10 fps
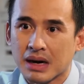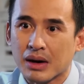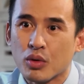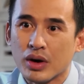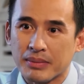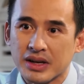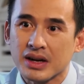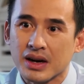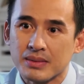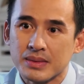ba có muốn làm
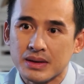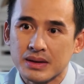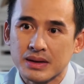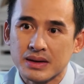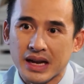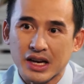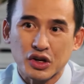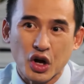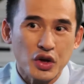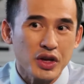chức đó không để
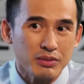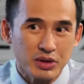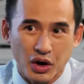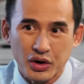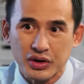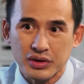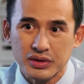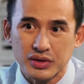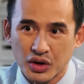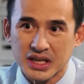con nói với ông nội
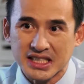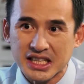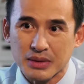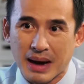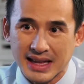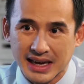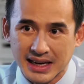đổi vị trí cho ba